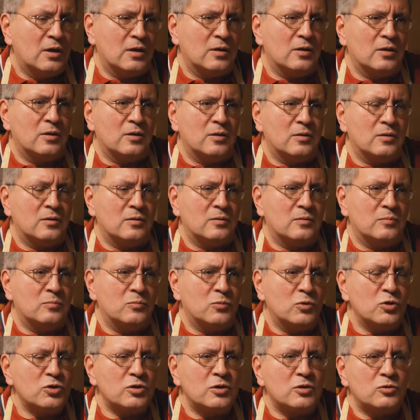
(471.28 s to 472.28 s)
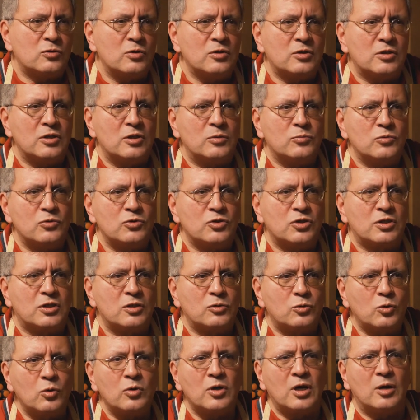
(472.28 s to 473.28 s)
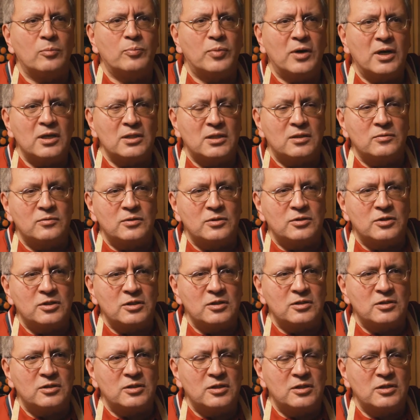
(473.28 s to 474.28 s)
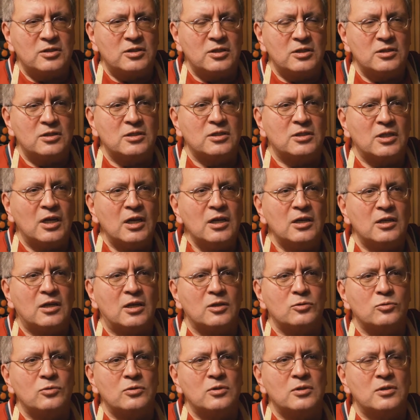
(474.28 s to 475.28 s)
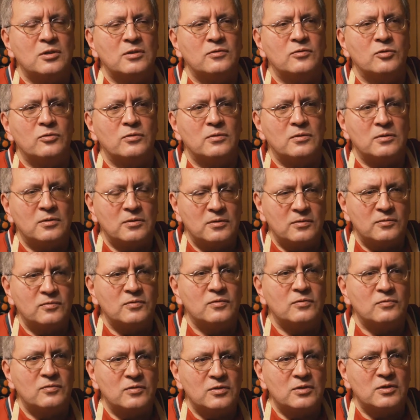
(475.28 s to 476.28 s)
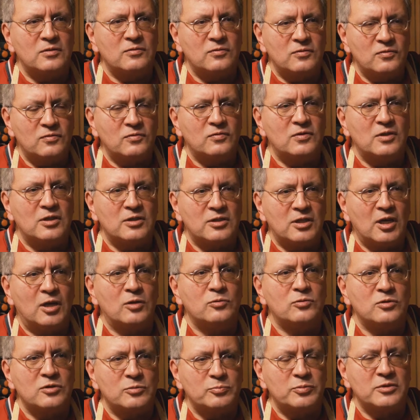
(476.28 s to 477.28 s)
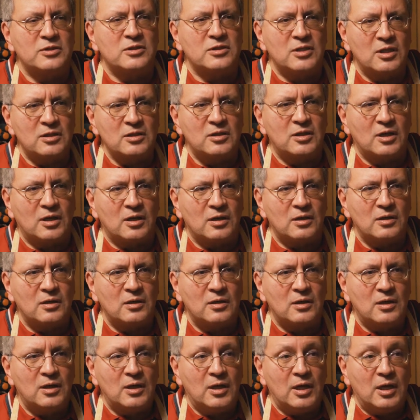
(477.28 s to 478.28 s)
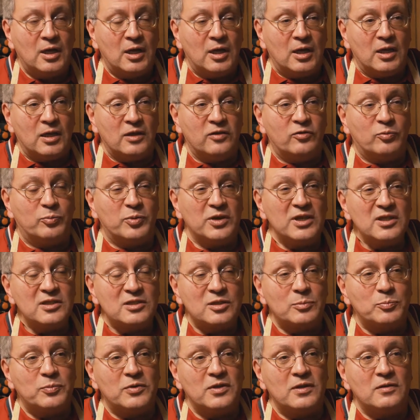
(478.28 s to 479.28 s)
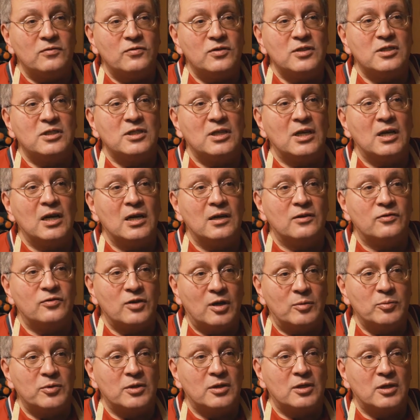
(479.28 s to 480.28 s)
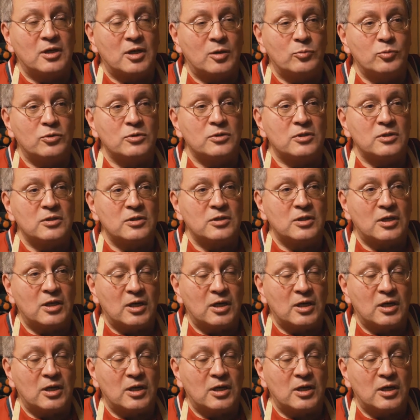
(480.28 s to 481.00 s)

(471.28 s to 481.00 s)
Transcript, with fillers: Э, можно только немножечко дорабатывать те, те, те детали, которые э, вылетают из-под станка. И в принципе, в идеале фабрика работает